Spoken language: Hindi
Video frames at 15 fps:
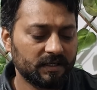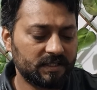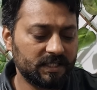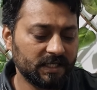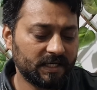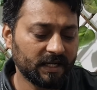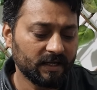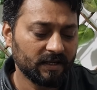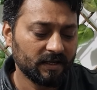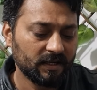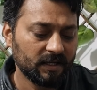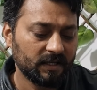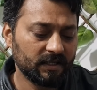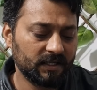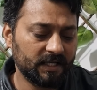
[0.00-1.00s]
ठीक है
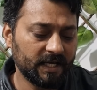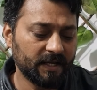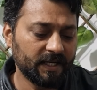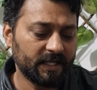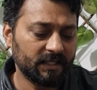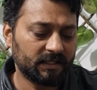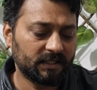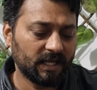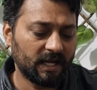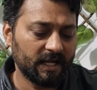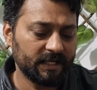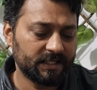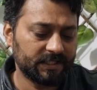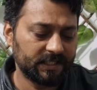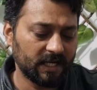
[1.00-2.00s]
ये
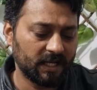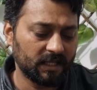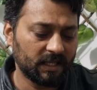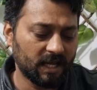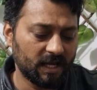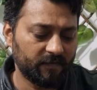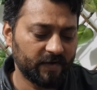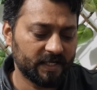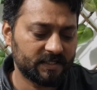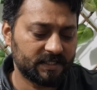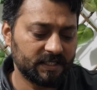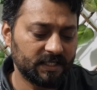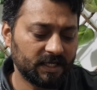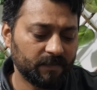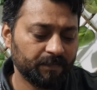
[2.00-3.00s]
इंतहाई शानदार
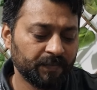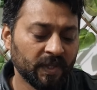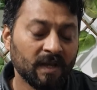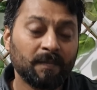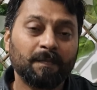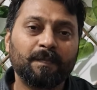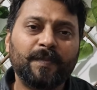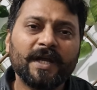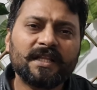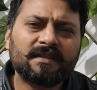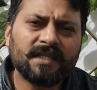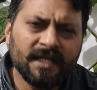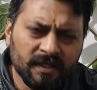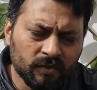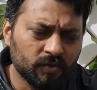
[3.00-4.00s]
वैक्सीन है
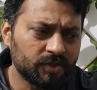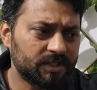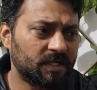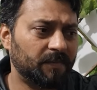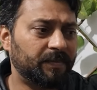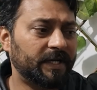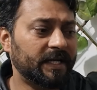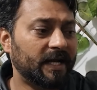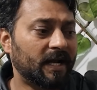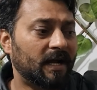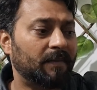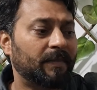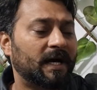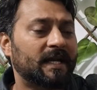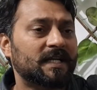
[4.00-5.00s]
बेहतरीन खुशखबरी है
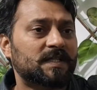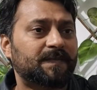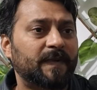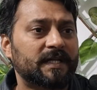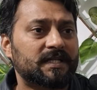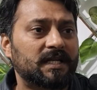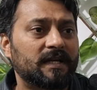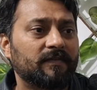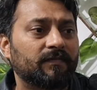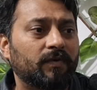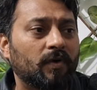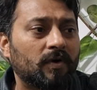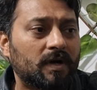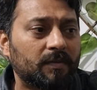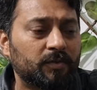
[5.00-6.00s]
हमारे स्पेशली
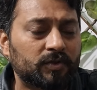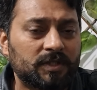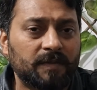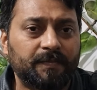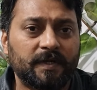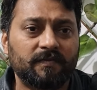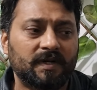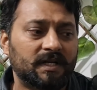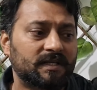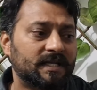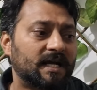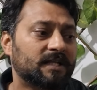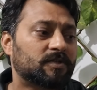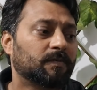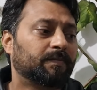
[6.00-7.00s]
वो कबूतर
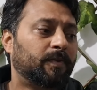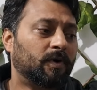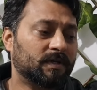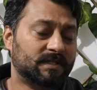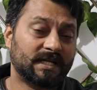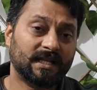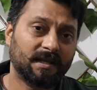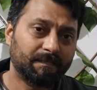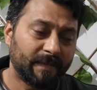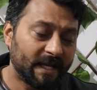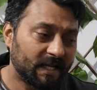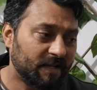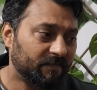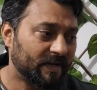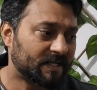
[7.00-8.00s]
परवर जो बहुत ज़्यादा
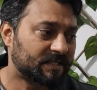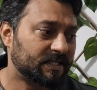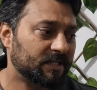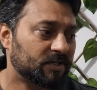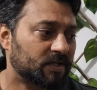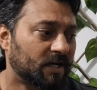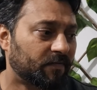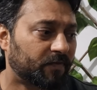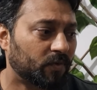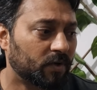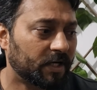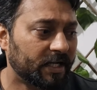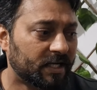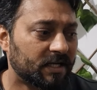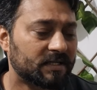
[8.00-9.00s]
महंगी वैक्सीन जो
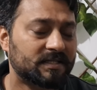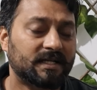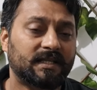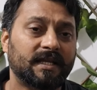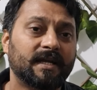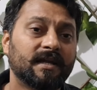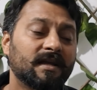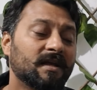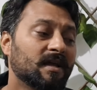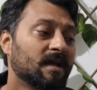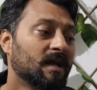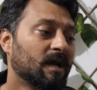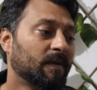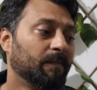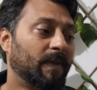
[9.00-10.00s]
अफोर्ड नहीं कर सकते
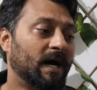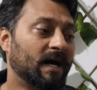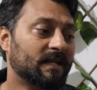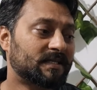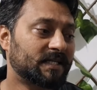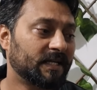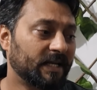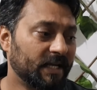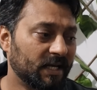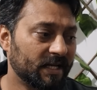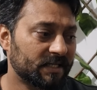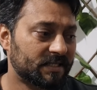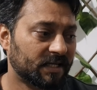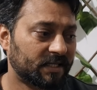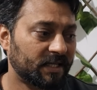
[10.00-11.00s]
बाहर से नहीं
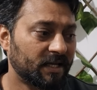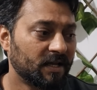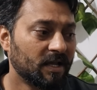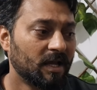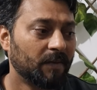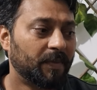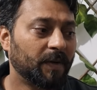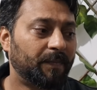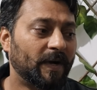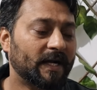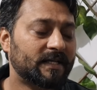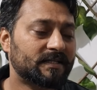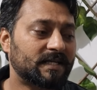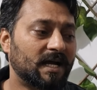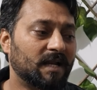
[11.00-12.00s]
ले सकते फिर
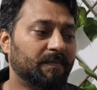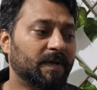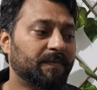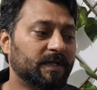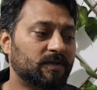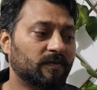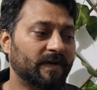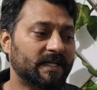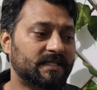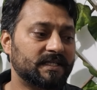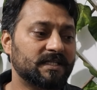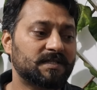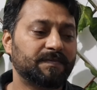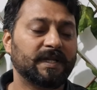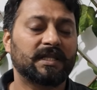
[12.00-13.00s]
पाकिस्तान में भी जो
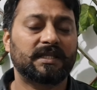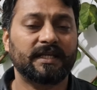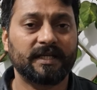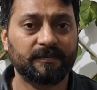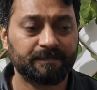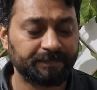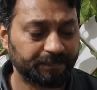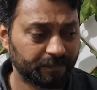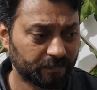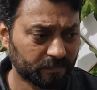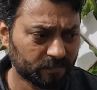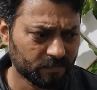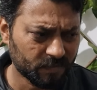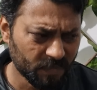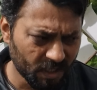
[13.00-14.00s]
वैक्सीन मिलती हैं
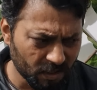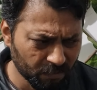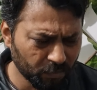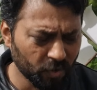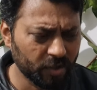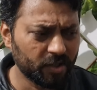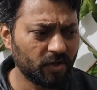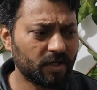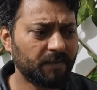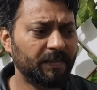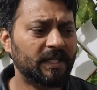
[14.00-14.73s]
मुर्गियों की